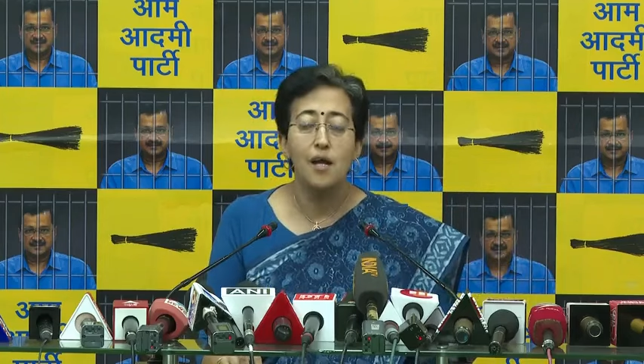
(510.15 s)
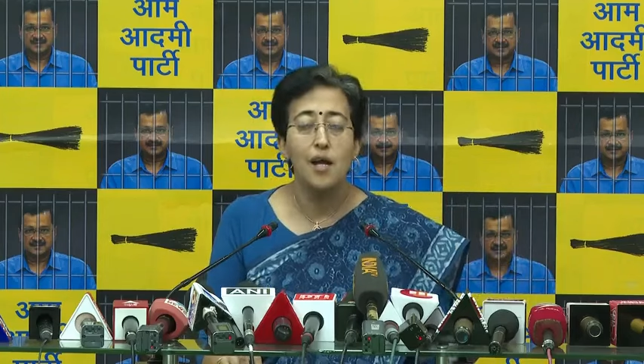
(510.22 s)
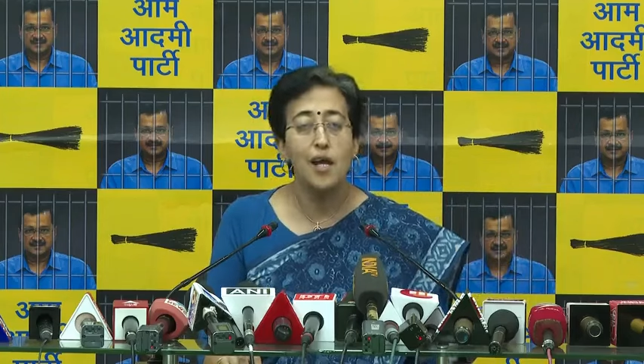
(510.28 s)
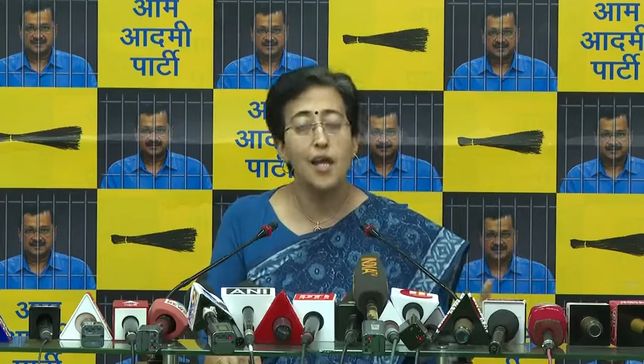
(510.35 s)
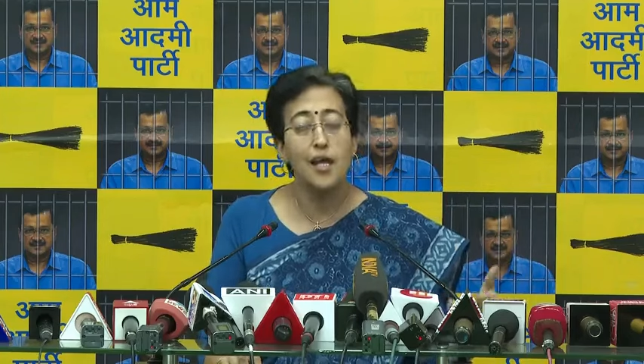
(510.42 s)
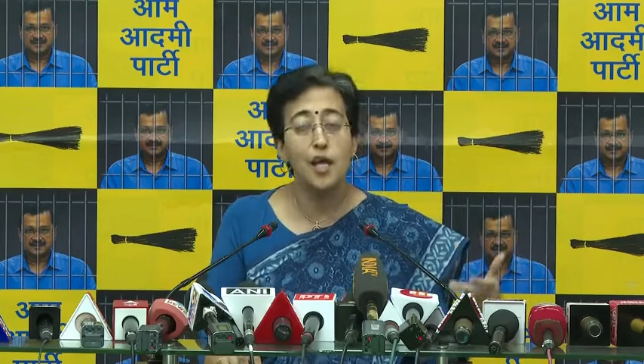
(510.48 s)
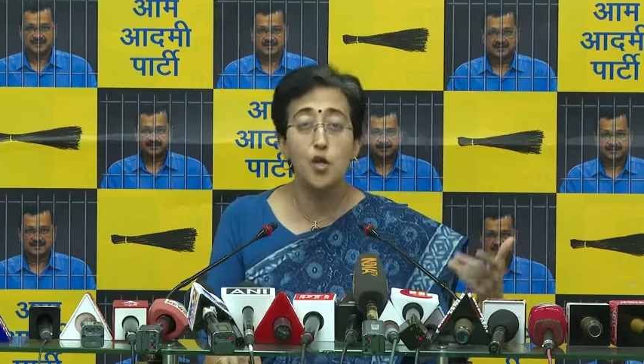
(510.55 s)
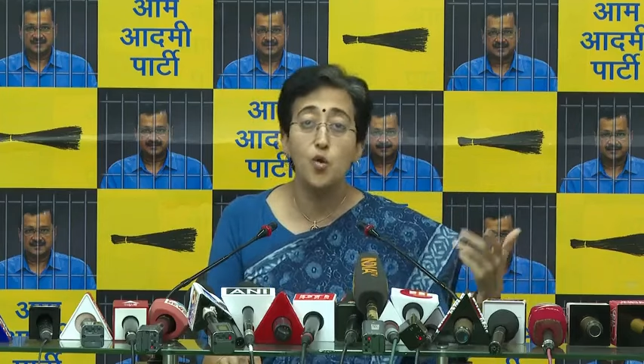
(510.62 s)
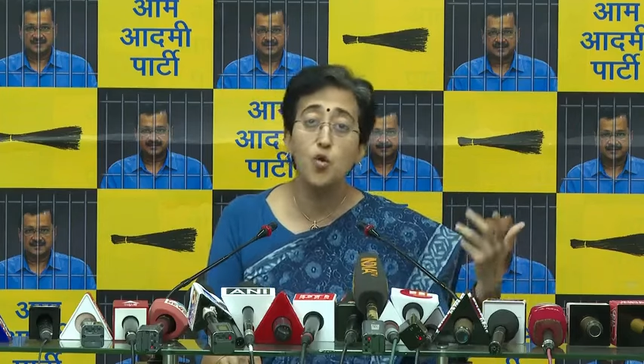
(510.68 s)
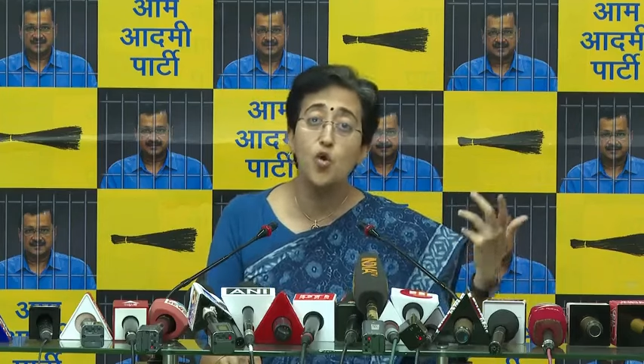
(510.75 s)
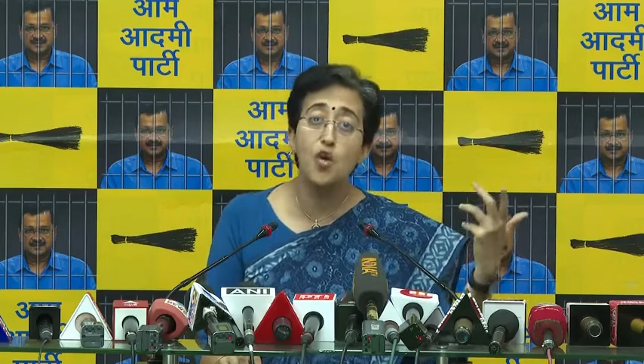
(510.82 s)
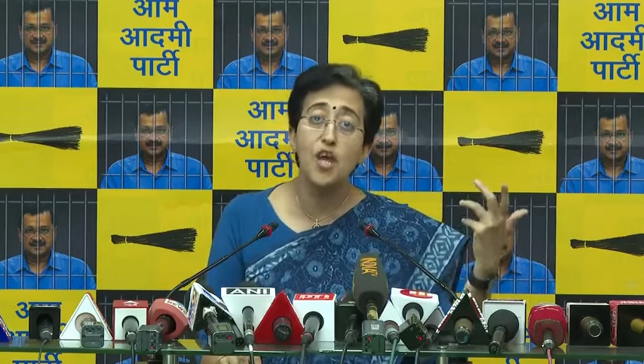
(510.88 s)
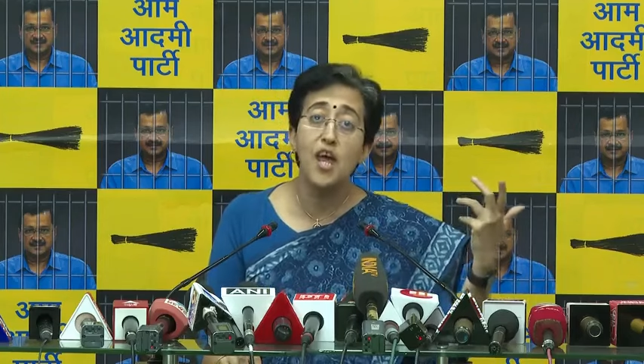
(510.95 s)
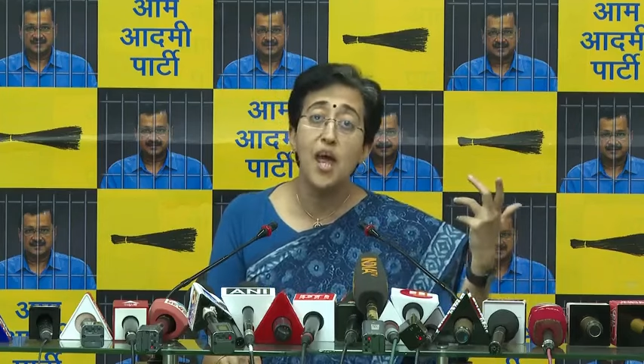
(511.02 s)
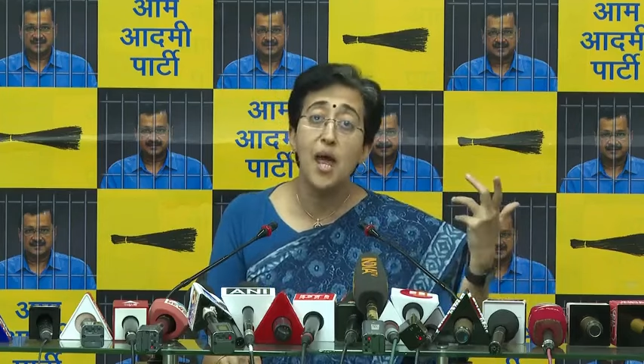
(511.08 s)
लेकिन
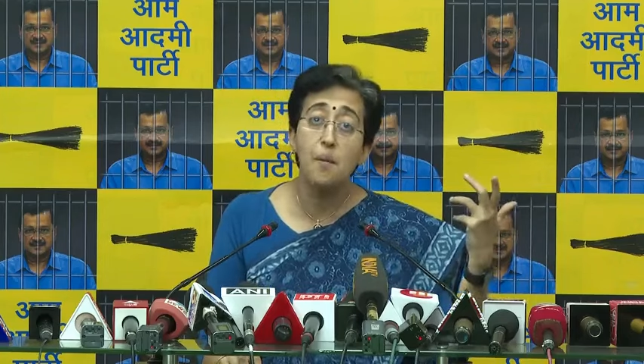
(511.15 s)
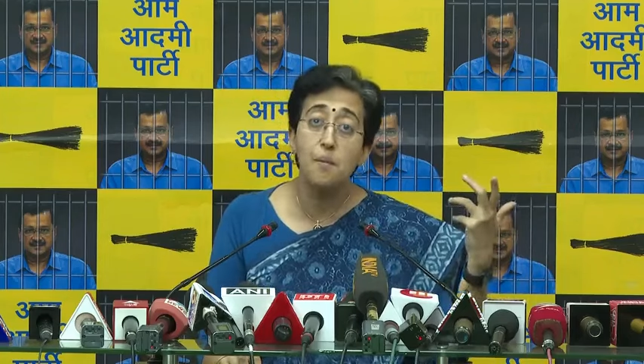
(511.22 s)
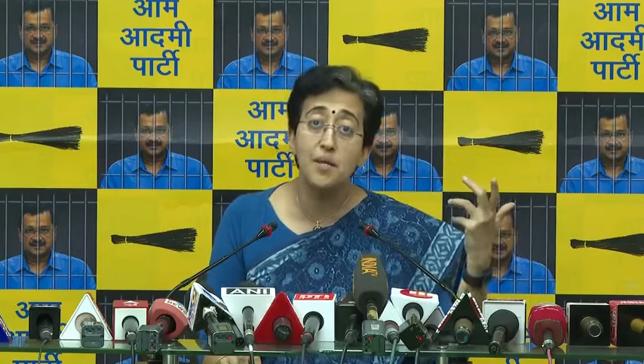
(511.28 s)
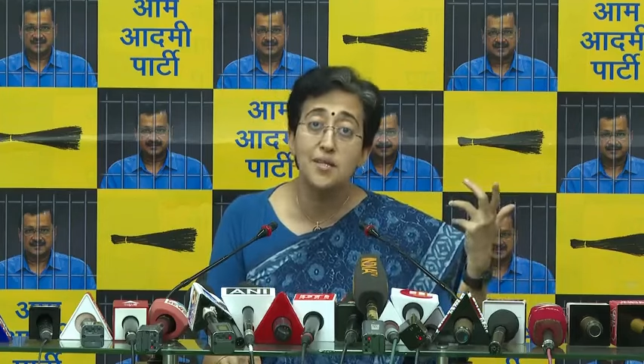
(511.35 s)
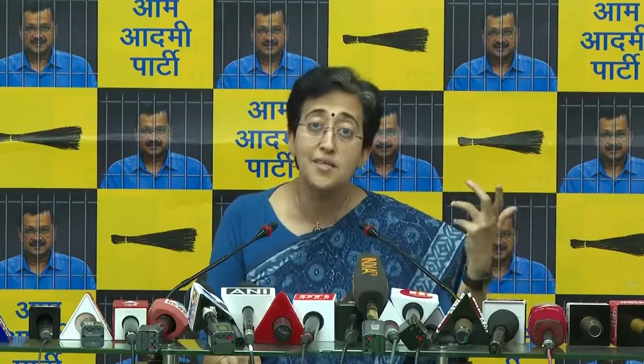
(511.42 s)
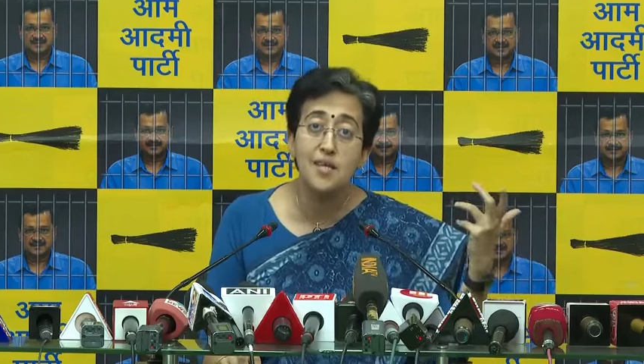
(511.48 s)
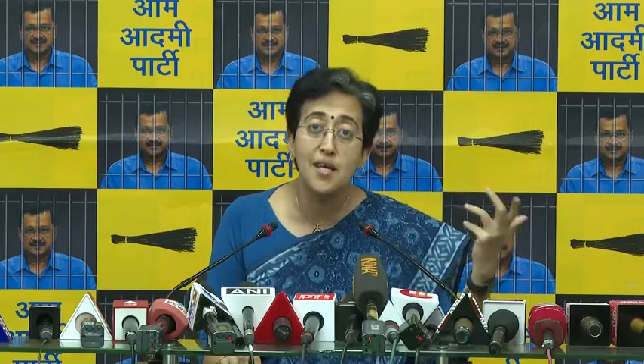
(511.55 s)
उन्होंने एमएलसी